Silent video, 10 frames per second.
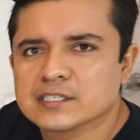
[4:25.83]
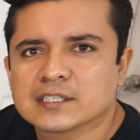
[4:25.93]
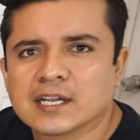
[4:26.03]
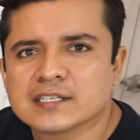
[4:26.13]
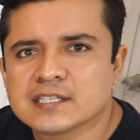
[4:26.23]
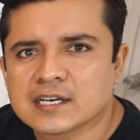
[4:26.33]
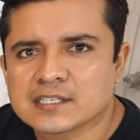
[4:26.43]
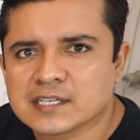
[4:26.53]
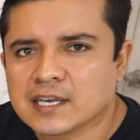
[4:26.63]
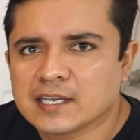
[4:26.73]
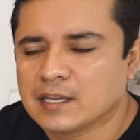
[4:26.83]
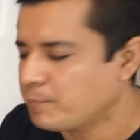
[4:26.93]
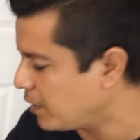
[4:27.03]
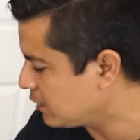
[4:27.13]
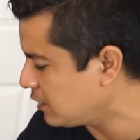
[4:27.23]
las entradas RCA en
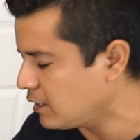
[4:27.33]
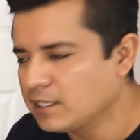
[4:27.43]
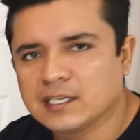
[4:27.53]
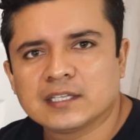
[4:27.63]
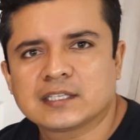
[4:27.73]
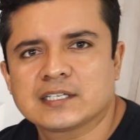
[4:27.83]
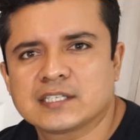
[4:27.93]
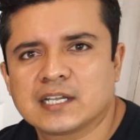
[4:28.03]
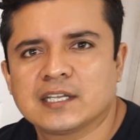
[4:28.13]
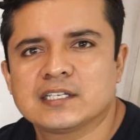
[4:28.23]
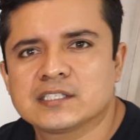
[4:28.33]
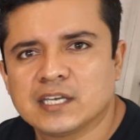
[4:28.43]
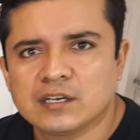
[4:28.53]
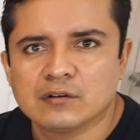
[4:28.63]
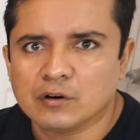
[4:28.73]
la parte trasera del
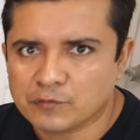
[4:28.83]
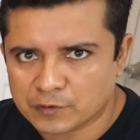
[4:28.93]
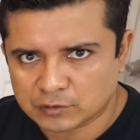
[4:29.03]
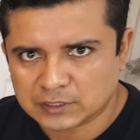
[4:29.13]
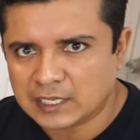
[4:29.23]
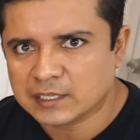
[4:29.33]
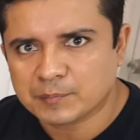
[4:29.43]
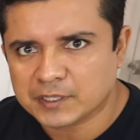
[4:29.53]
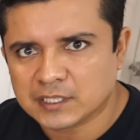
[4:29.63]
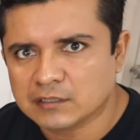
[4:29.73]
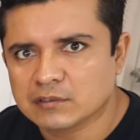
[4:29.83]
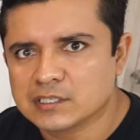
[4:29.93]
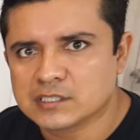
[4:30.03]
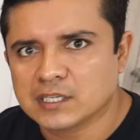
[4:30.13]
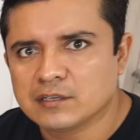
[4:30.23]
estéreo o frontal, dependiendo
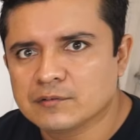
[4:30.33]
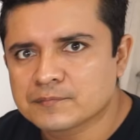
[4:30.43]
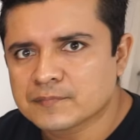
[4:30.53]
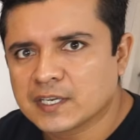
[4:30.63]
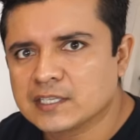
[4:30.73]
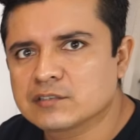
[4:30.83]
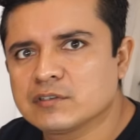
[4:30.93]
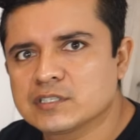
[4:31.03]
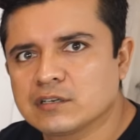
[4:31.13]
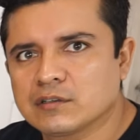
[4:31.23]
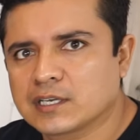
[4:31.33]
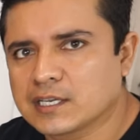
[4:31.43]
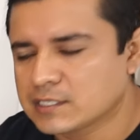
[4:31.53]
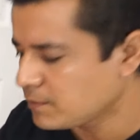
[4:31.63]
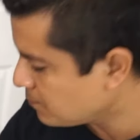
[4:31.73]
del estéreo. Este es un estéreo de
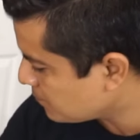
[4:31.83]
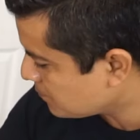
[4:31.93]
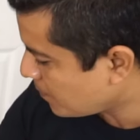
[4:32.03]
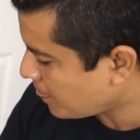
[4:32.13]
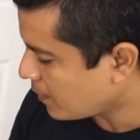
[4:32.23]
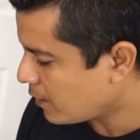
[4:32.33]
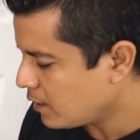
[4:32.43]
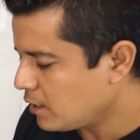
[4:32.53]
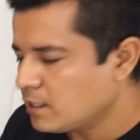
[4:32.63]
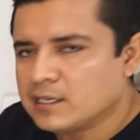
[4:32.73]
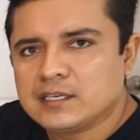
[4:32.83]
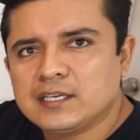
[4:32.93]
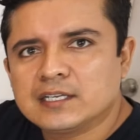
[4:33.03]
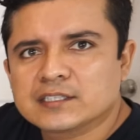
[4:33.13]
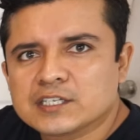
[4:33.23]
casa.
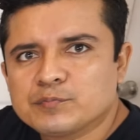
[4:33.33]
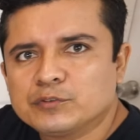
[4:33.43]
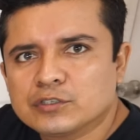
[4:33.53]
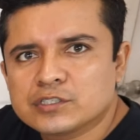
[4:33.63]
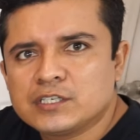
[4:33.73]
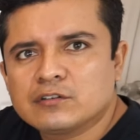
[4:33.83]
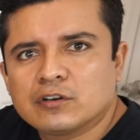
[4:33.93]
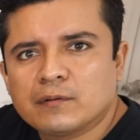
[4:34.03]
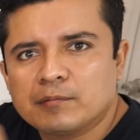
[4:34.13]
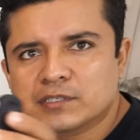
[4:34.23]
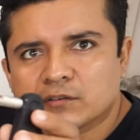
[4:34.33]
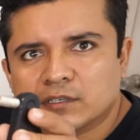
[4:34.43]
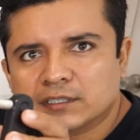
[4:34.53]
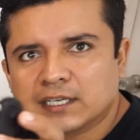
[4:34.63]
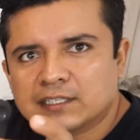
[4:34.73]
Y el 3.5 lo vamos a
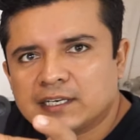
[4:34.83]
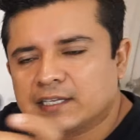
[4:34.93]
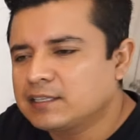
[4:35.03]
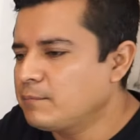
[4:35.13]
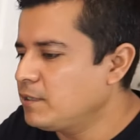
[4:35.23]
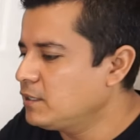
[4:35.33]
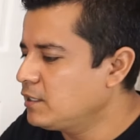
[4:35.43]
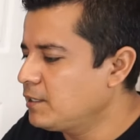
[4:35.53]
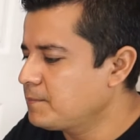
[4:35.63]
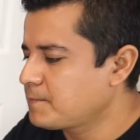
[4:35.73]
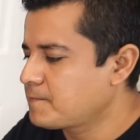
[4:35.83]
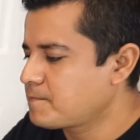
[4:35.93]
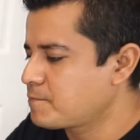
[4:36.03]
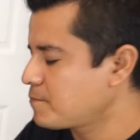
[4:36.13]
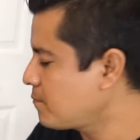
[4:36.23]
conectar directamente
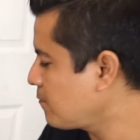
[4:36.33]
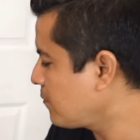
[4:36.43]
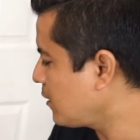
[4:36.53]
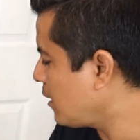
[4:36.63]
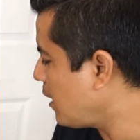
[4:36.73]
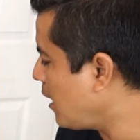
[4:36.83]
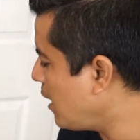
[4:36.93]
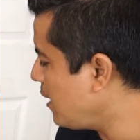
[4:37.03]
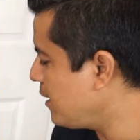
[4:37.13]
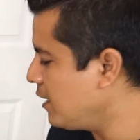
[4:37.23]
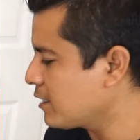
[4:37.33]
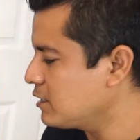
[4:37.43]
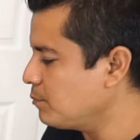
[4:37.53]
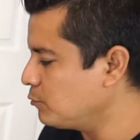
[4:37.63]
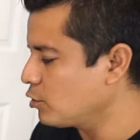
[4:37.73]
a el
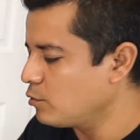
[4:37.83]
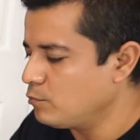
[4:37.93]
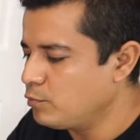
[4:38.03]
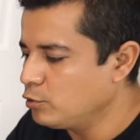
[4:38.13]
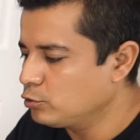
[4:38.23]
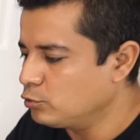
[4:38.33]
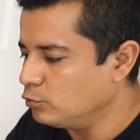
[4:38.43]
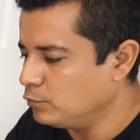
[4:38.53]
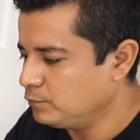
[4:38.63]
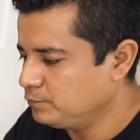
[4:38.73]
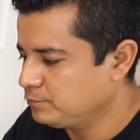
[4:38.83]
receptor Bluetooth.